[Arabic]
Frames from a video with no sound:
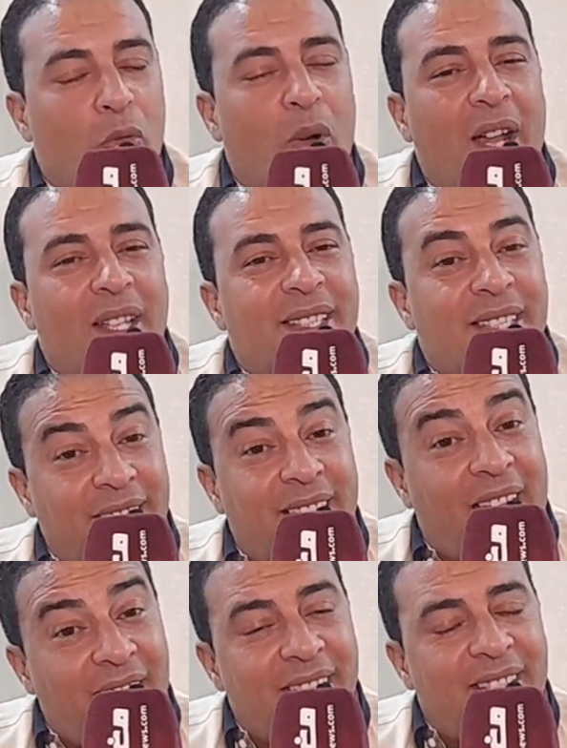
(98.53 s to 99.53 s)

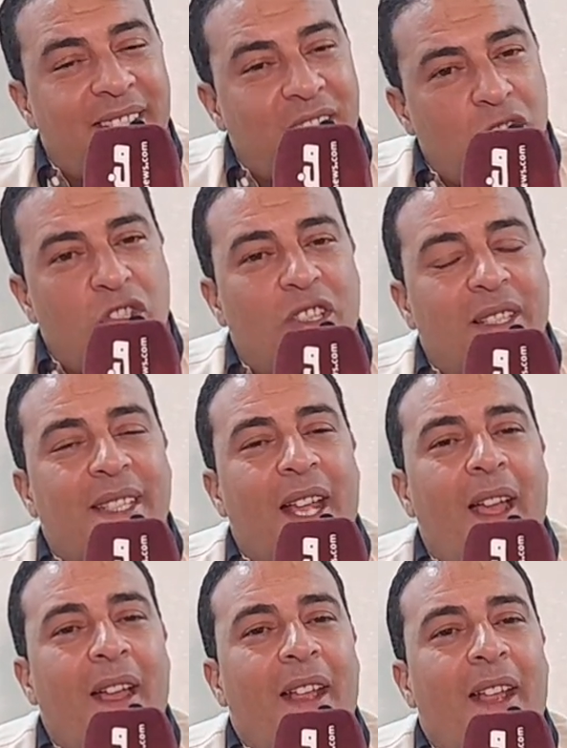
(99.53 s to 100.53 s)
والسيد رئيس
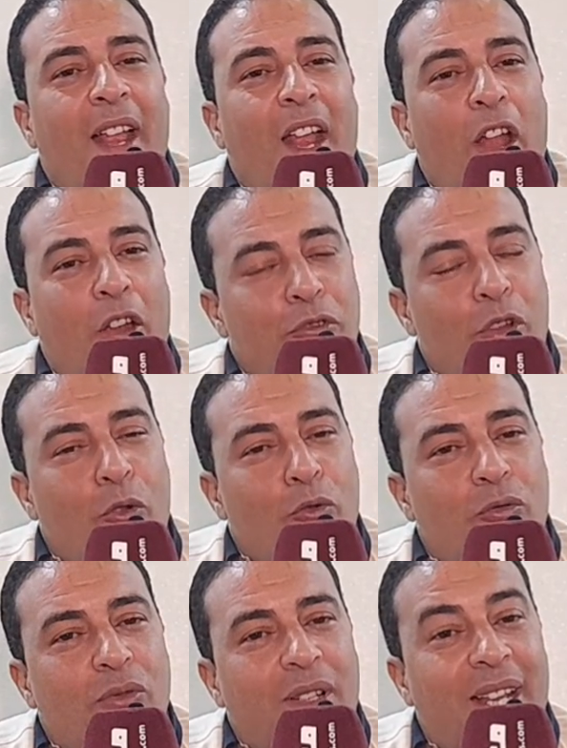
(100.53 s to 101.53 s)
الجلسه
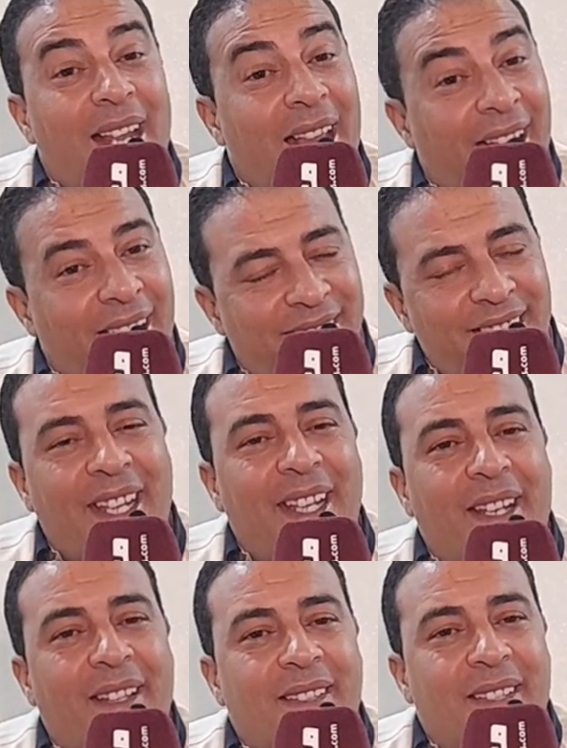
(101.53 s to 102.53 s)
انه قال لها راه
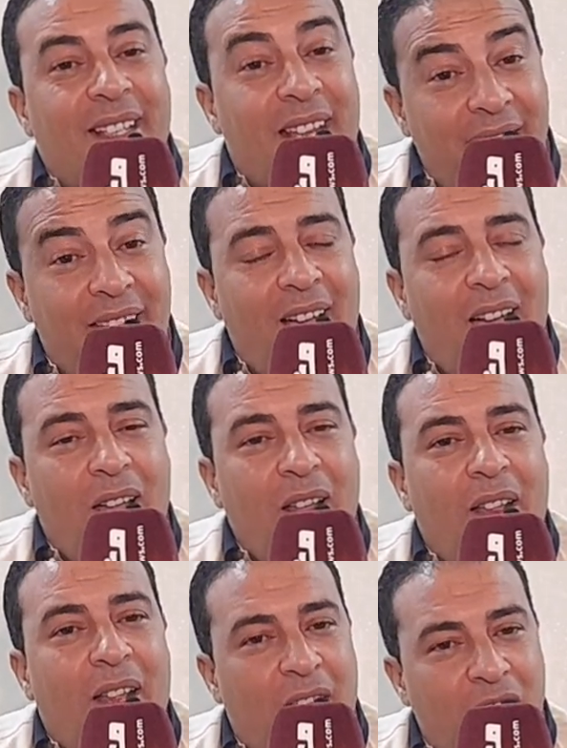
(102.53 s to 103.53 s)
تغيرت الهيئه
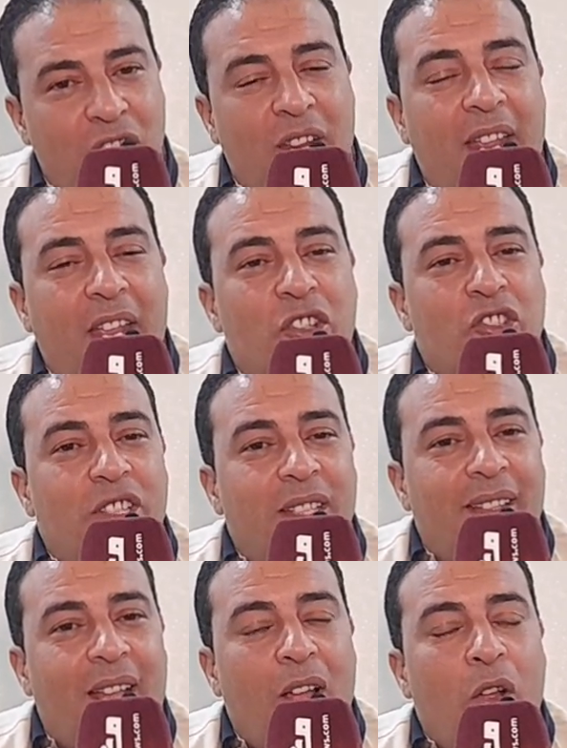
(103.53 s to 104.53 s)
هذه هيئه
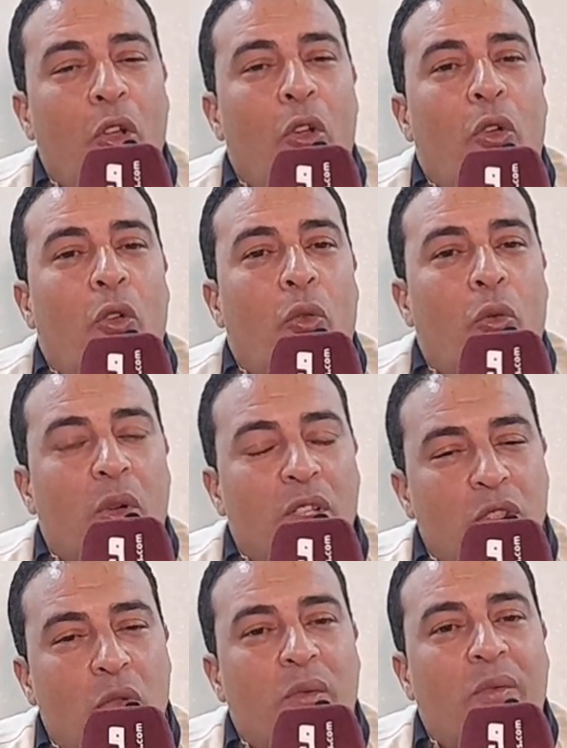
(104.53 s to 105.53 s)
جديده
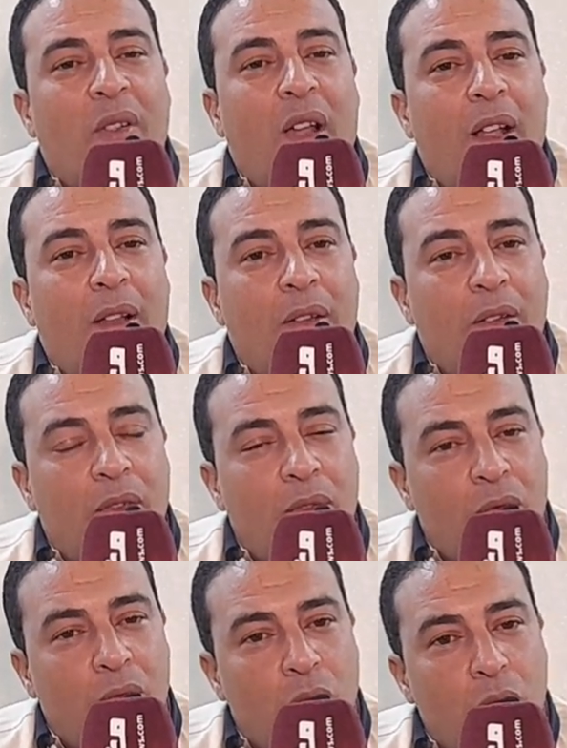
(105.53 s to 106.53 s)
وسوف
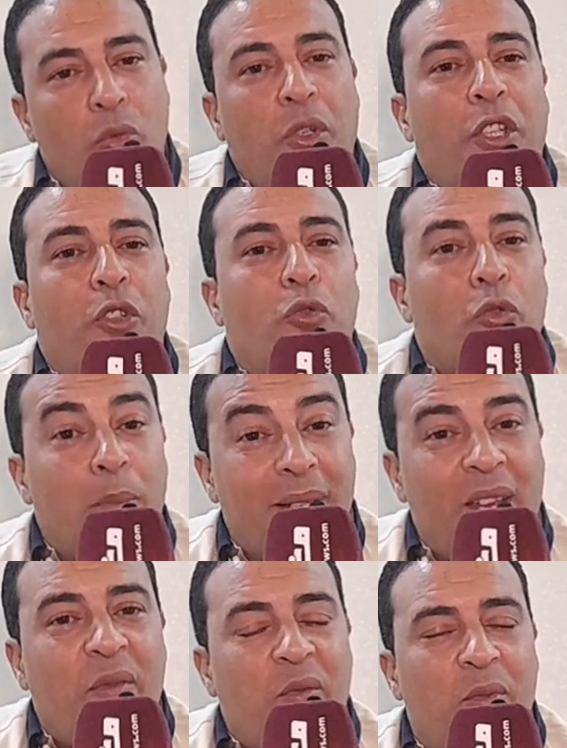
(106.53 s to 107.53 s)
نعيد
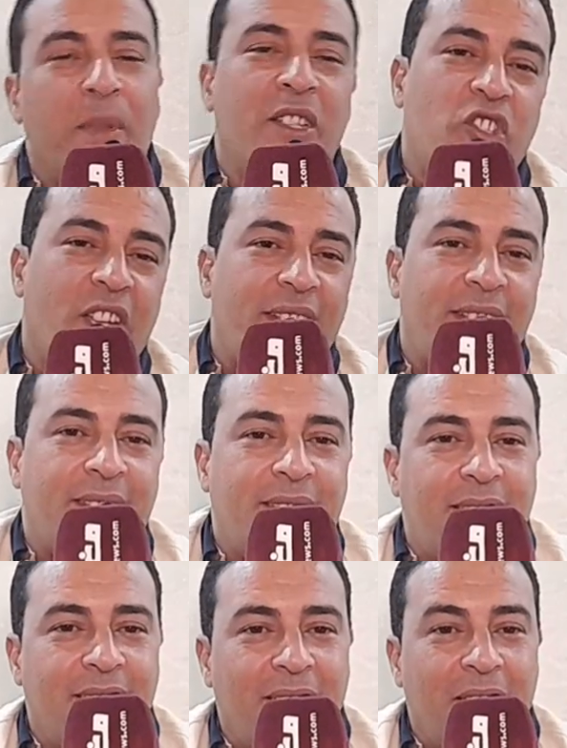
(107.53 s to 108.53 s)
الملف من
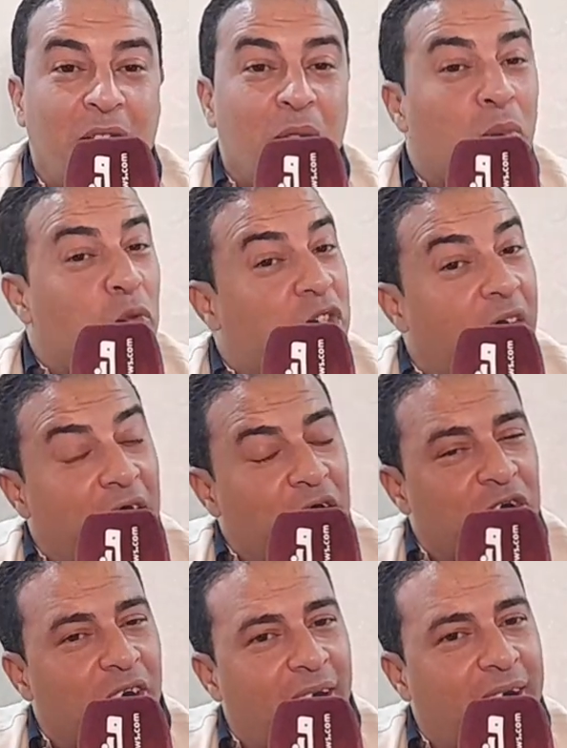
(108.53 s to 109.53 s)
جديد
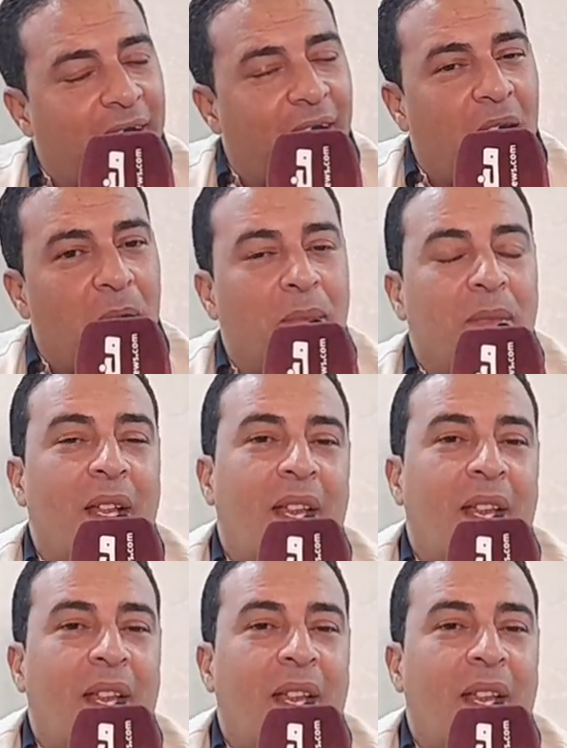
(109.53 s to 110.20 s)
مشاهدينا الكرام